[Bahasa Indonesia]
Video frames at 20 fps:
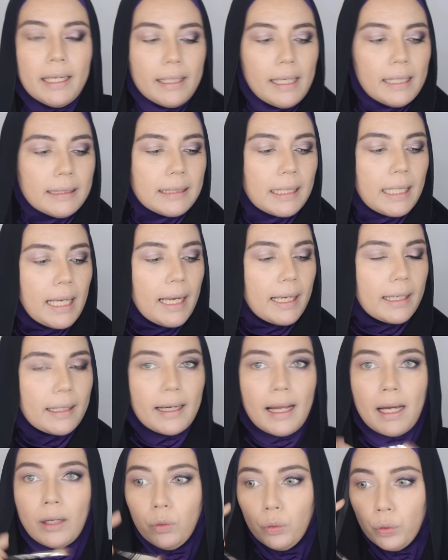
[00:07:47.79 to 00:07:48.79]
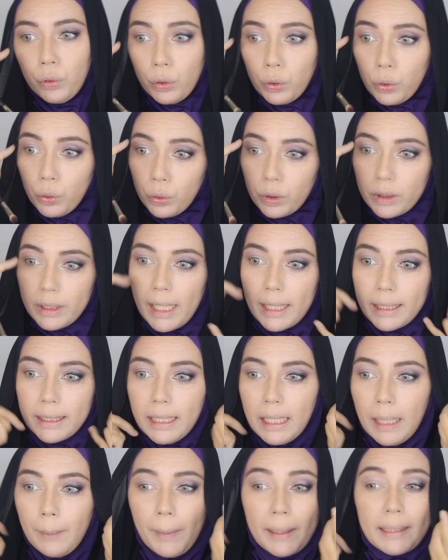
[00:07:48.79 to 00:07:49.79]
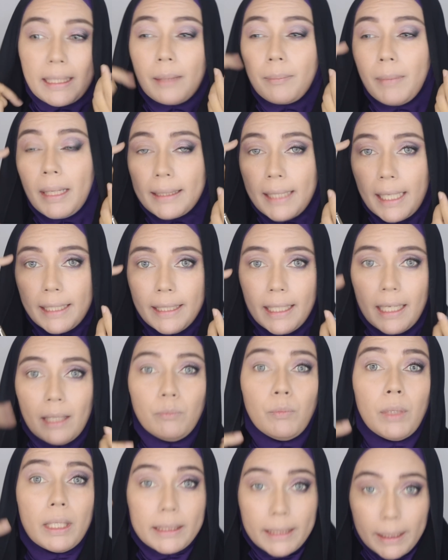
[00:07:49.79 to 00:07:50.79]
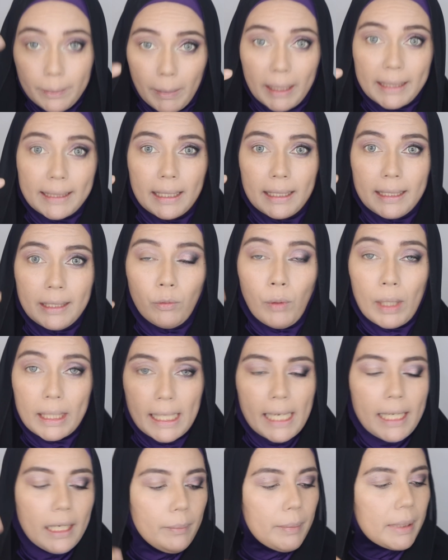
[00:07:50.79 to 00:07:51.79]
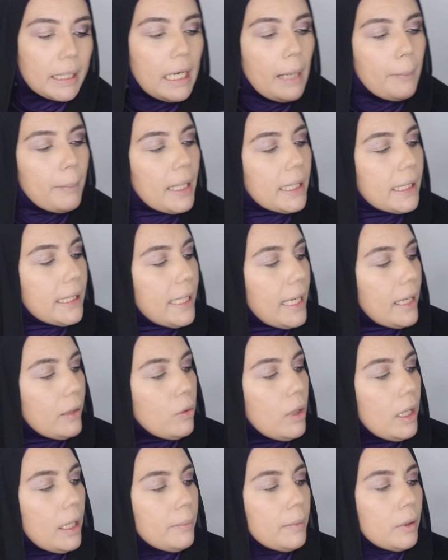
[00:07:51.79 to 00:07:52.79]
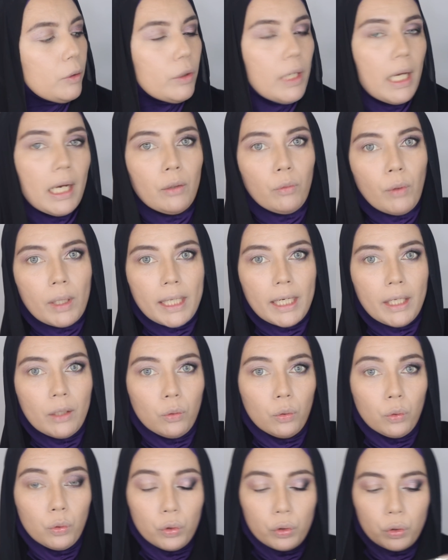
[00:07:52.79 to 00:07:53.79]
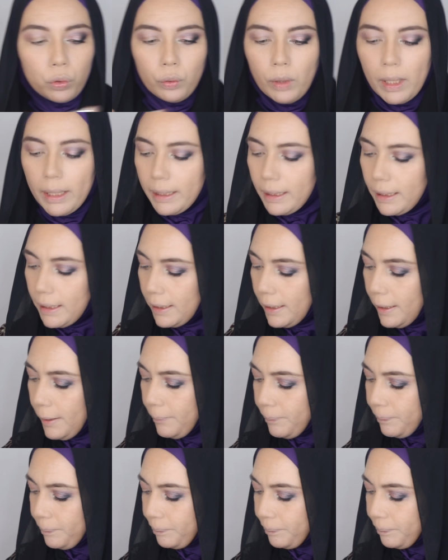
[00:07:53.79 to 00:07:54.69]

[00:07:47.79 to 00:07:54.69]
Nah sekarang untuk yang di lipatan matanya kan berarti mat, ya warnanya lebih gelap lagi ya. Gue akan menggunakan warna yang ungu tua ini.